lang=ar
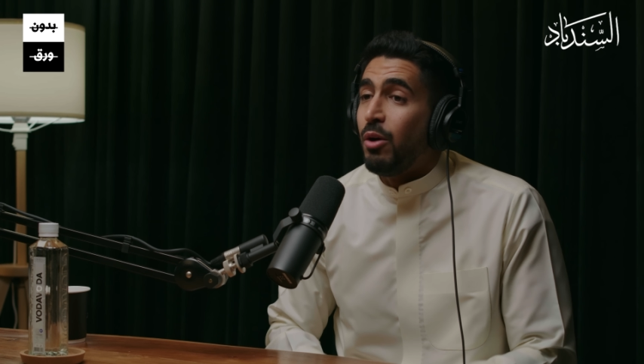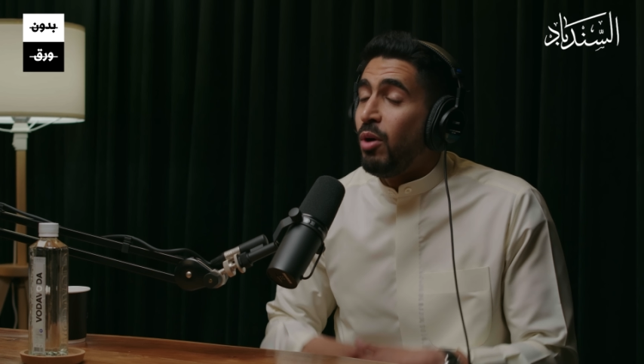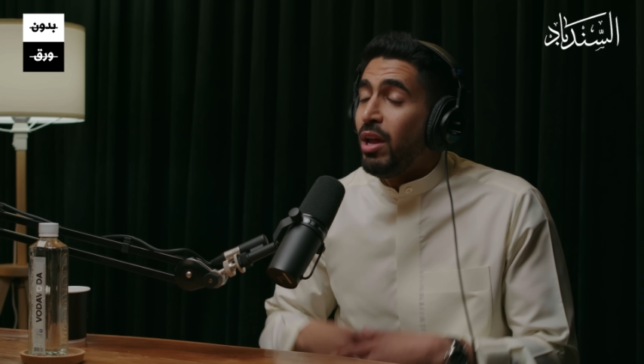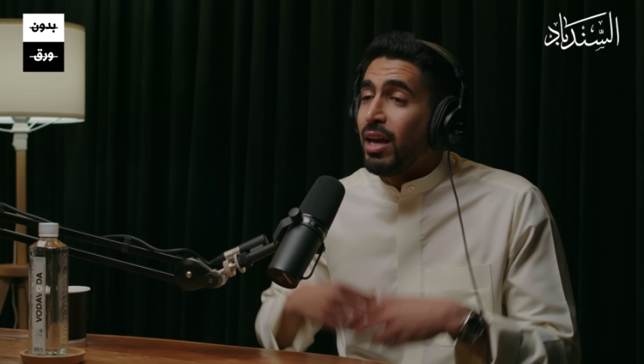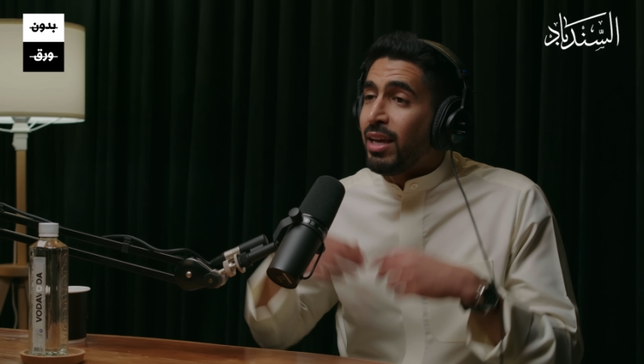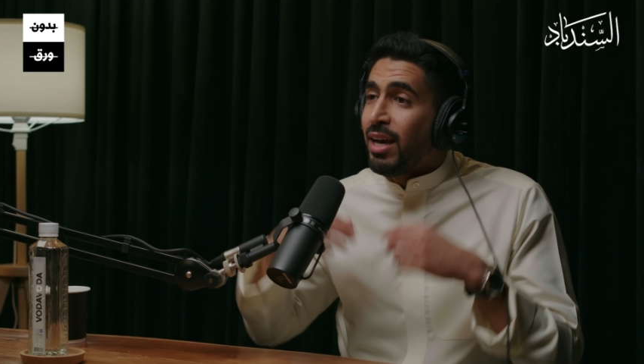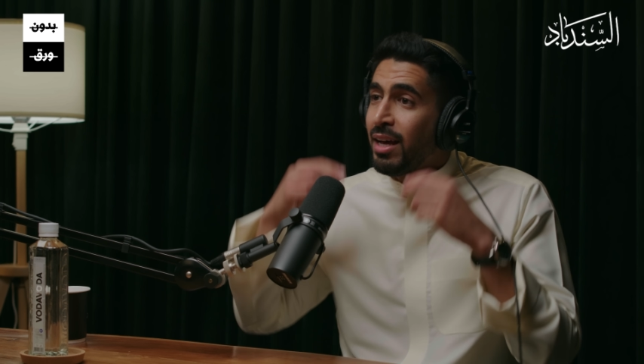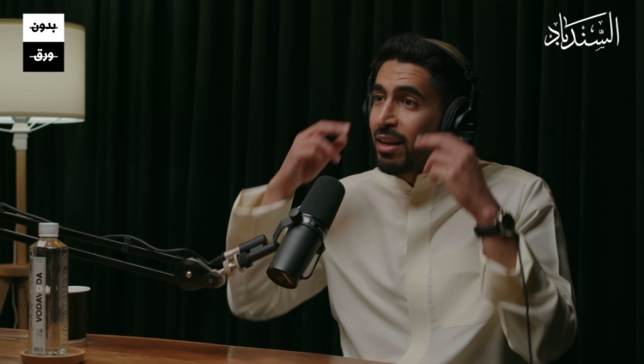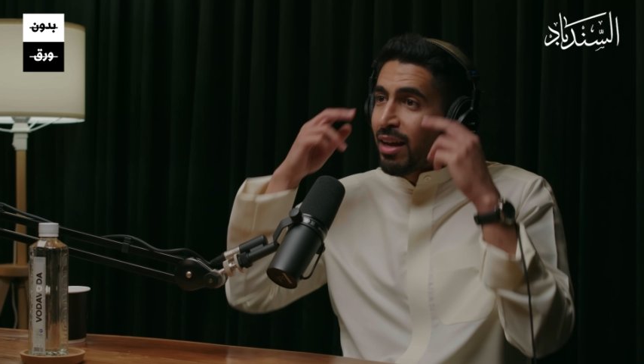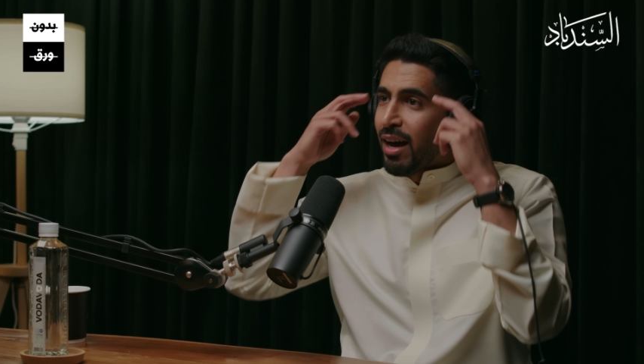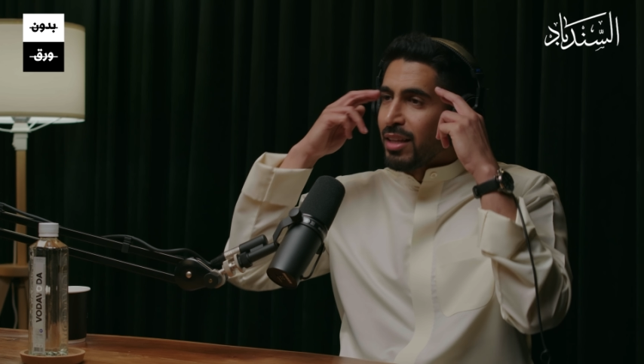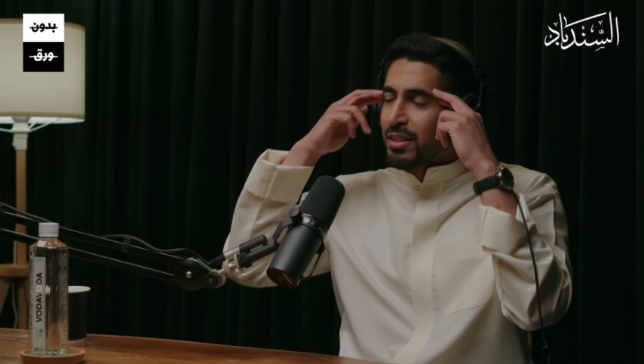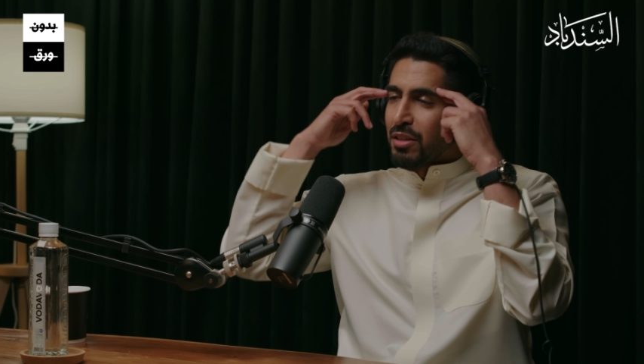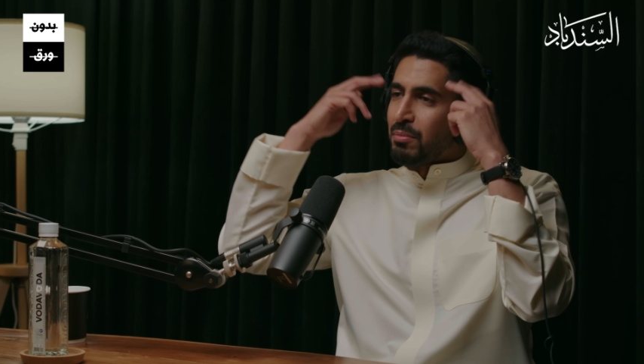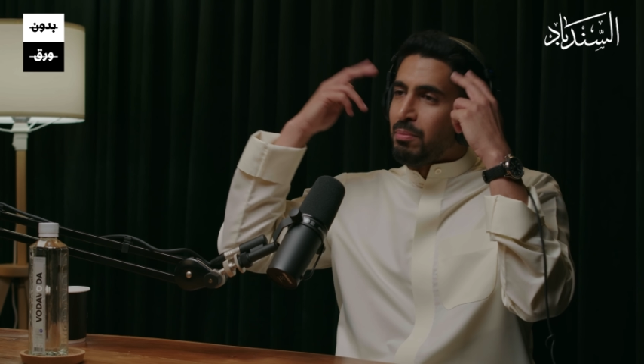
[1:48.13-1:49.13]
ولا كان
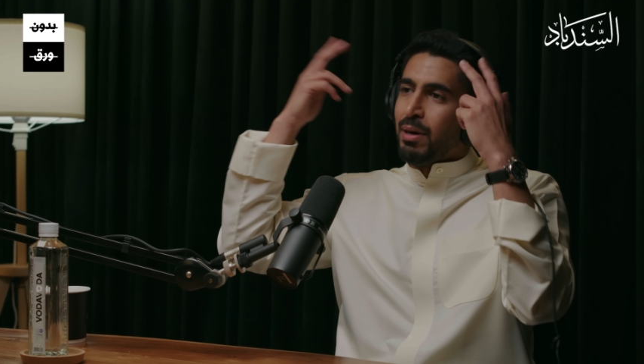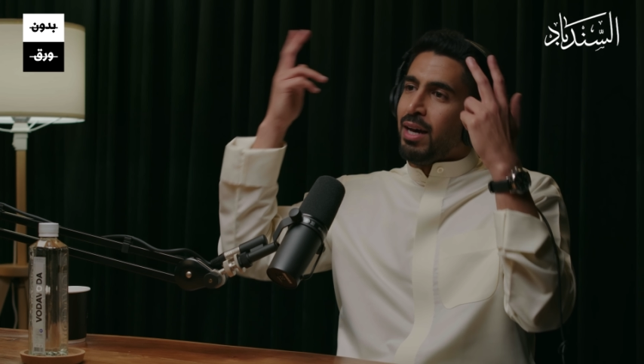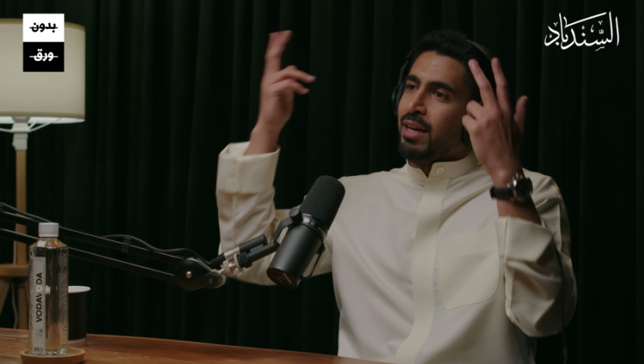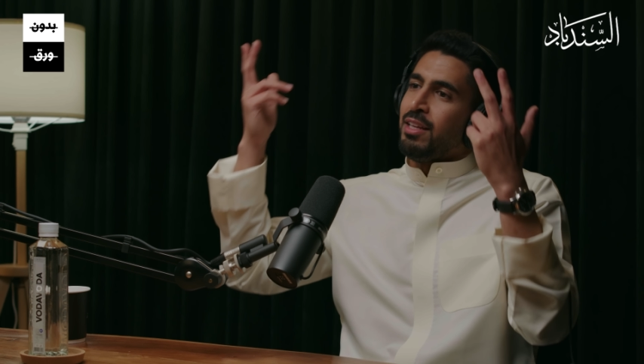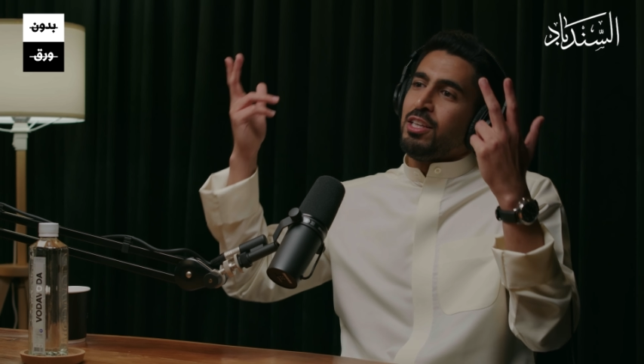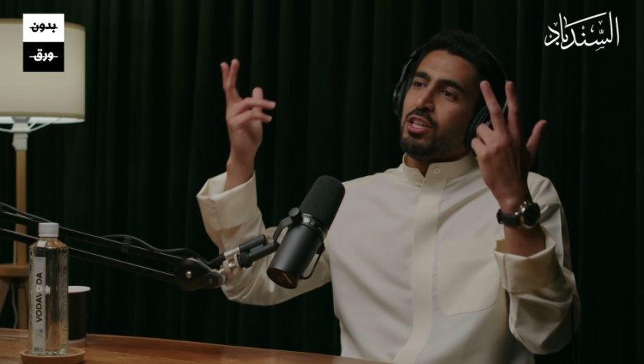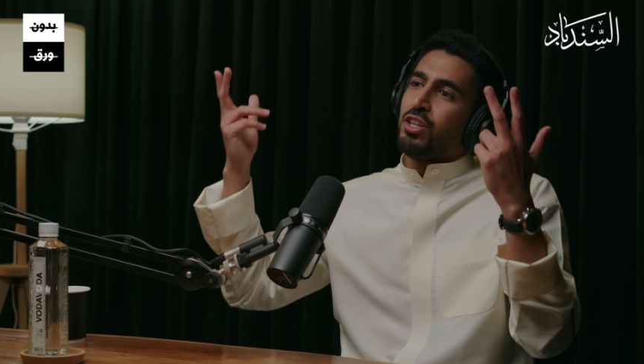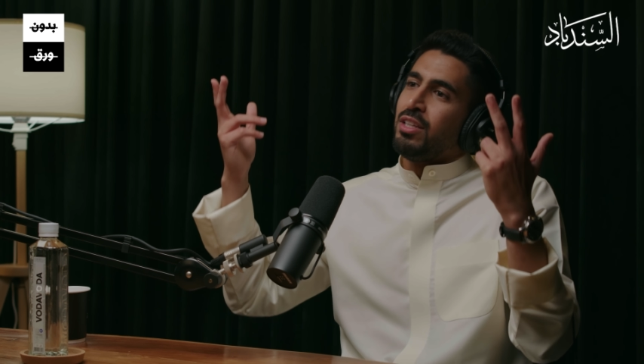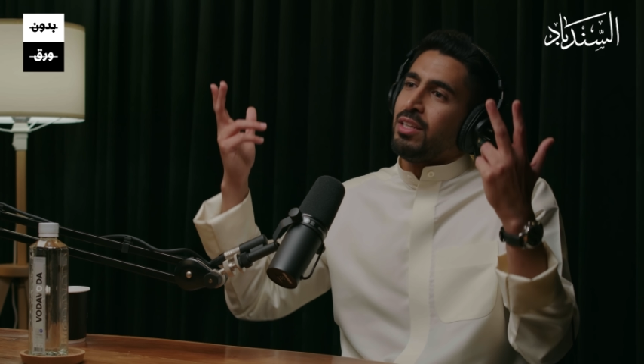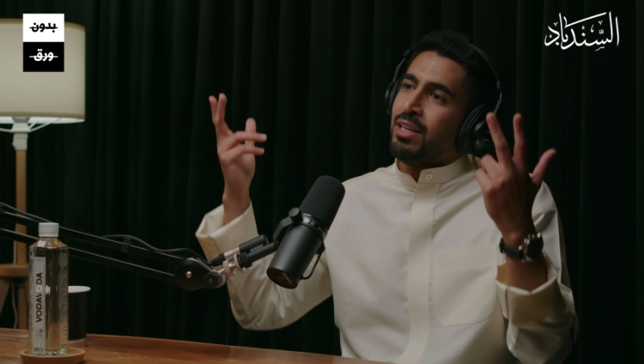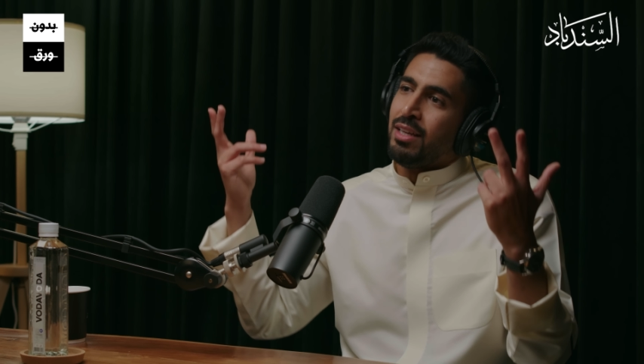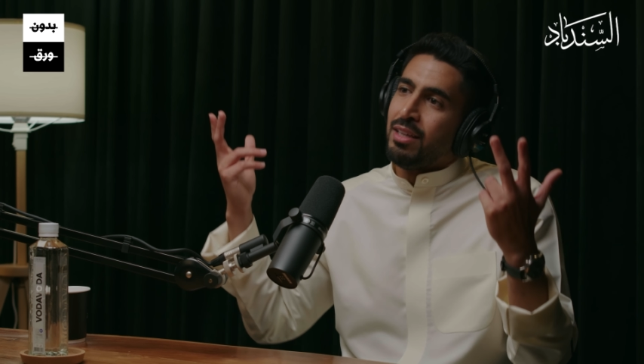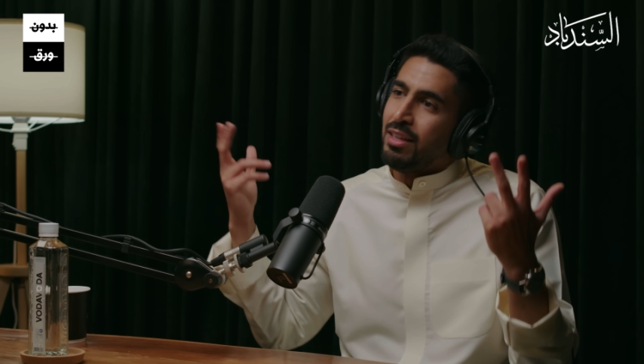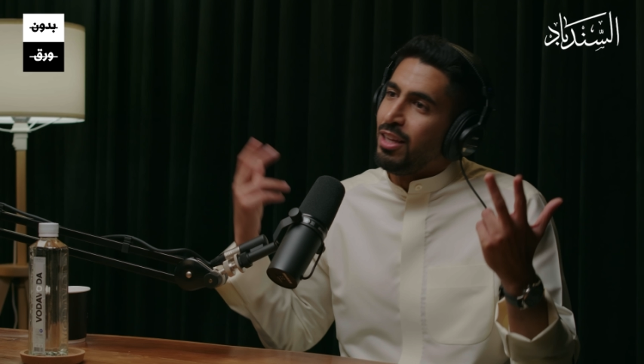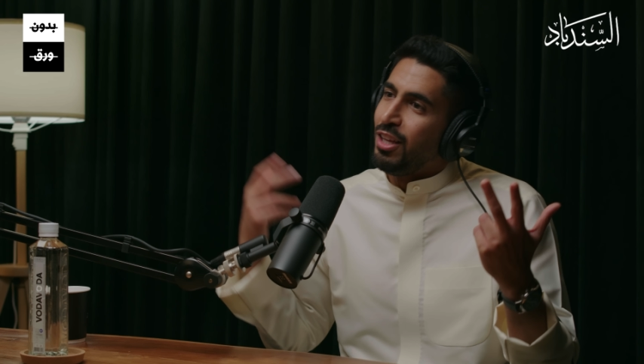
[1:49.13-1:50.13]
خاطر ببالي
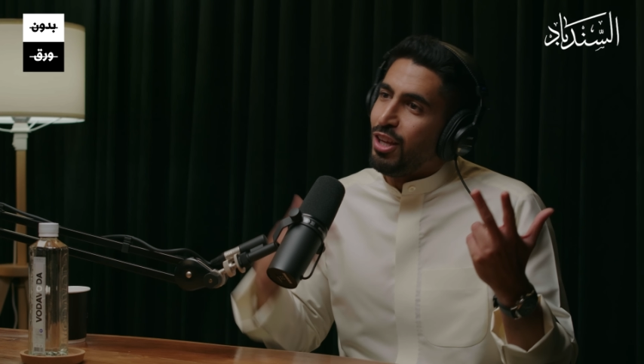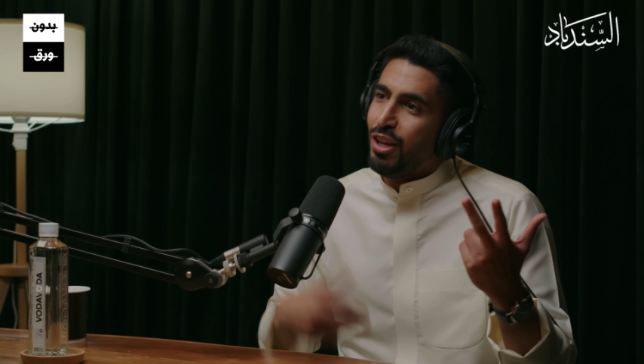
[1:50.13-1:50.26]
انه